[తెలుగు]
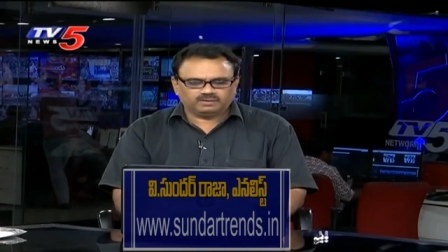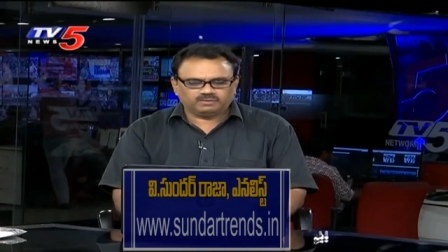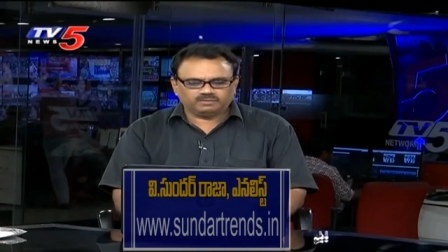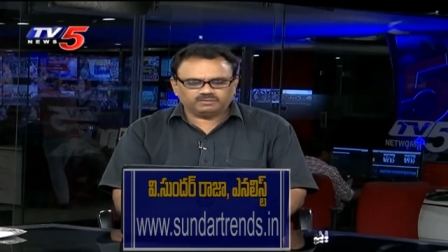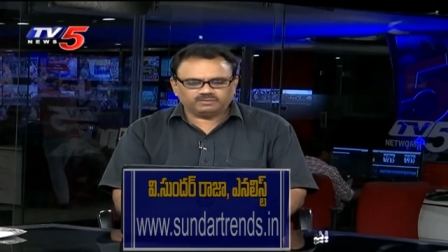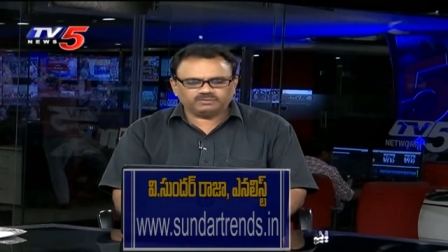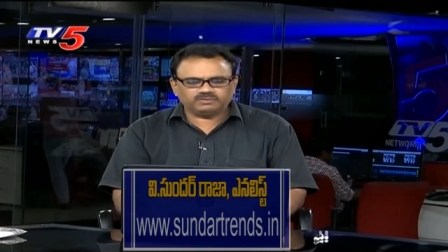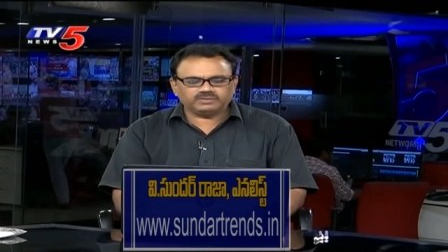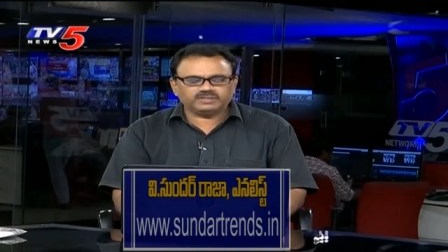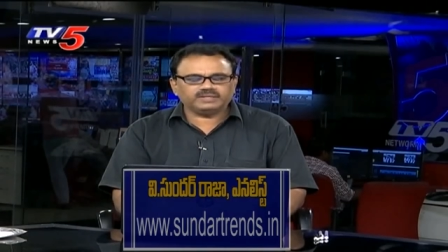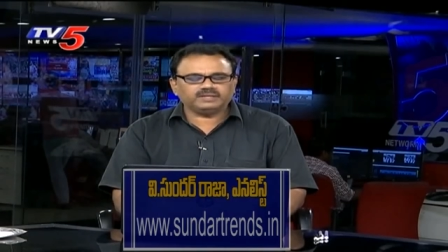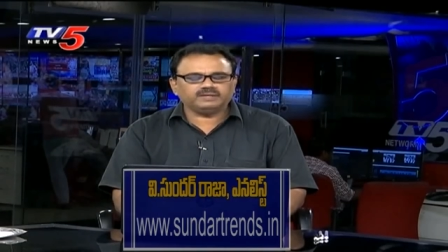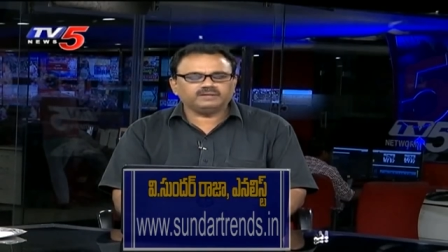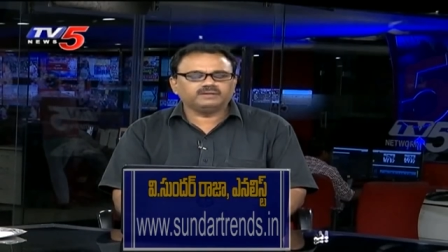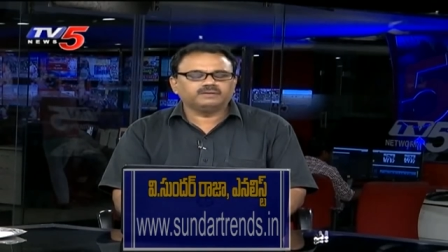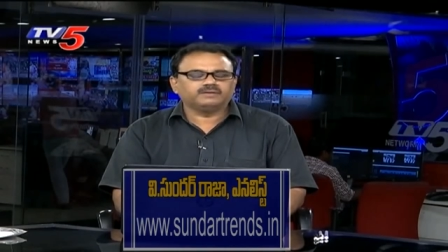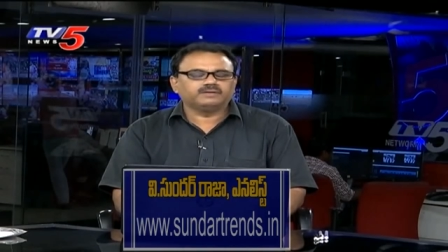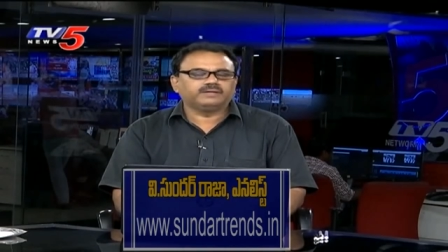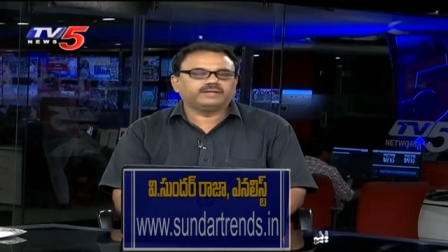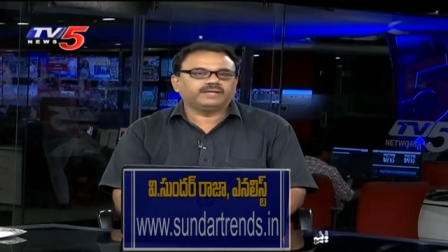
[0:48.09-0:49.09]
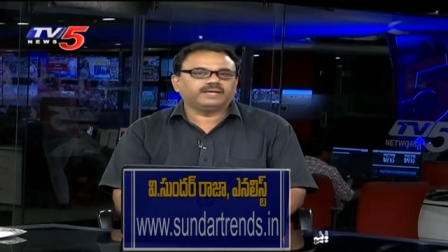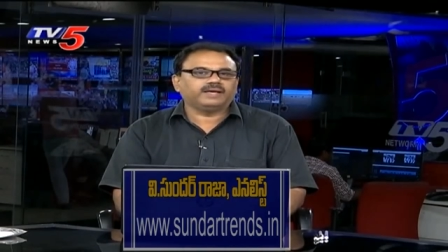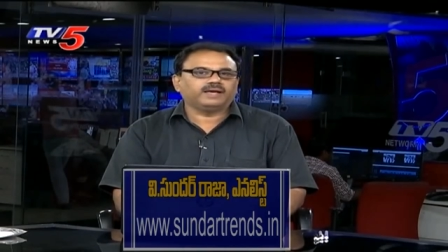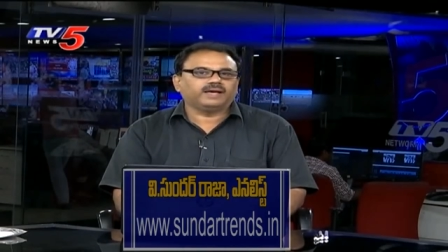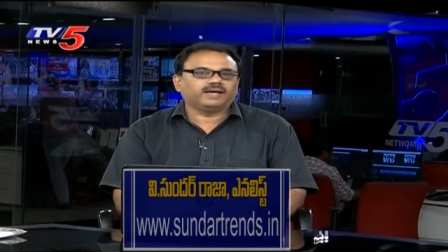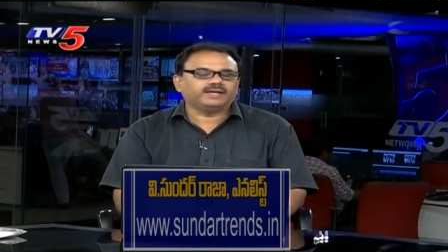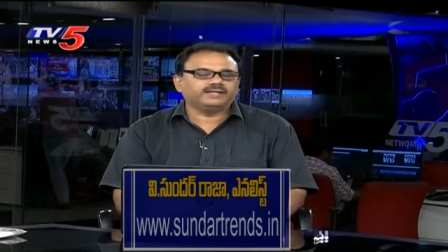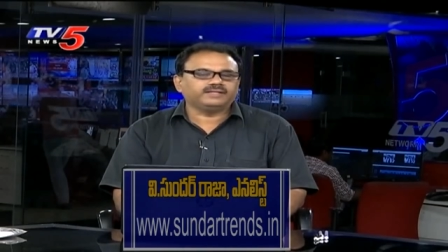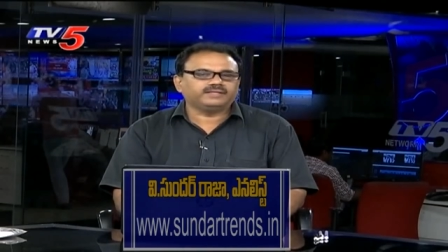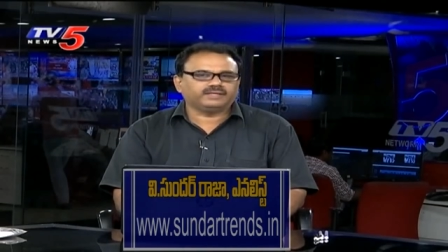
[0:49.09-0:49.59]
రెండోది డే
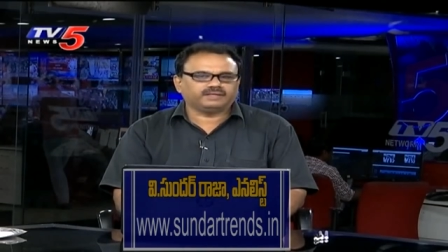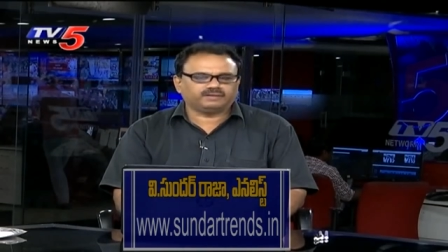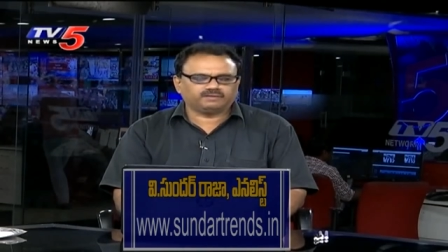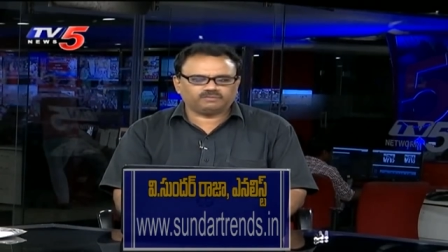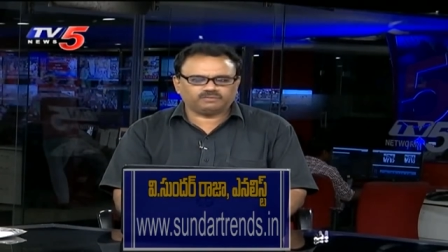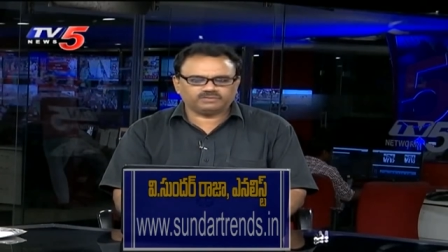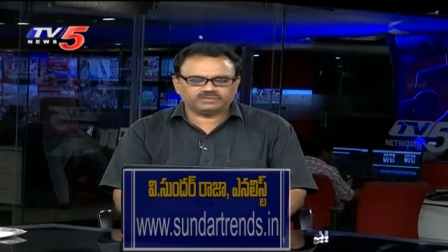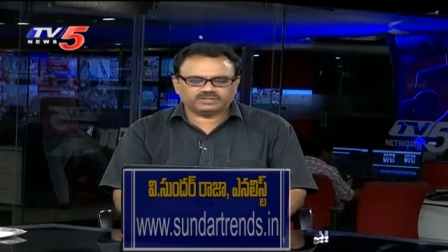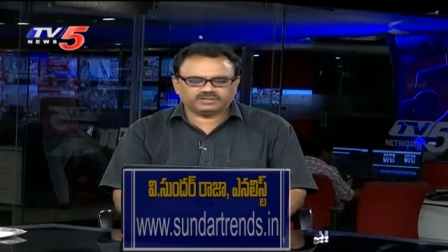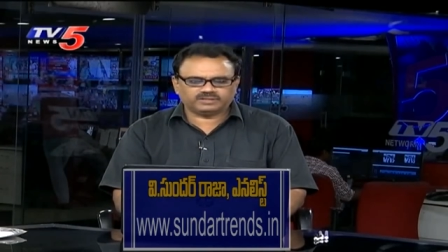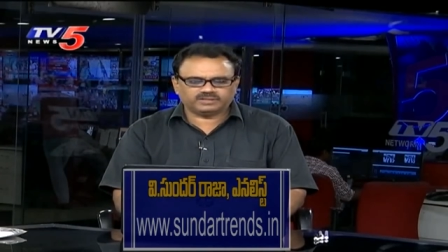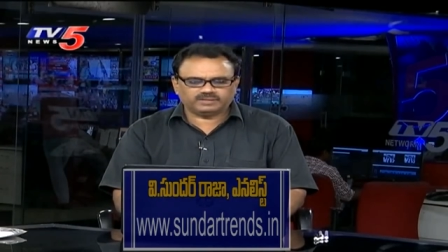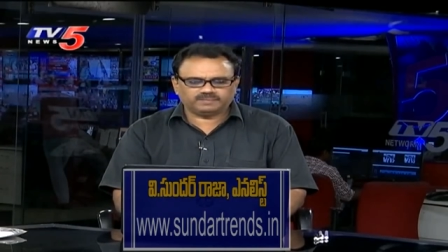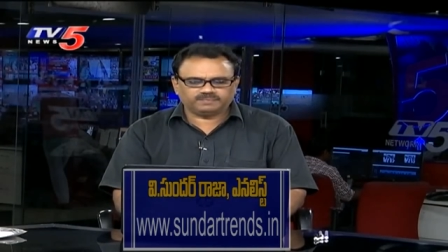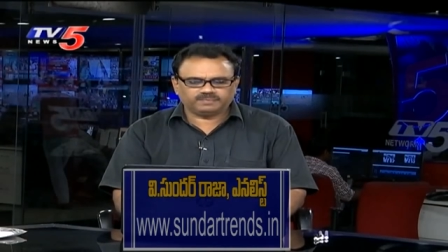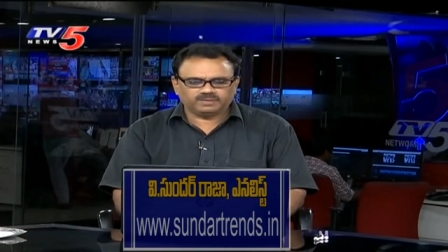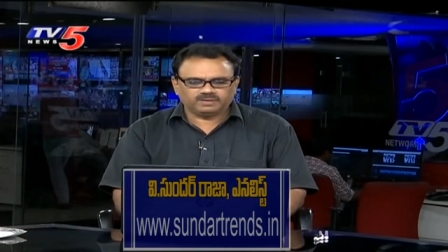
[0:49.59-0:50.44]
హై దగ్గర క్లోజ్ అయింది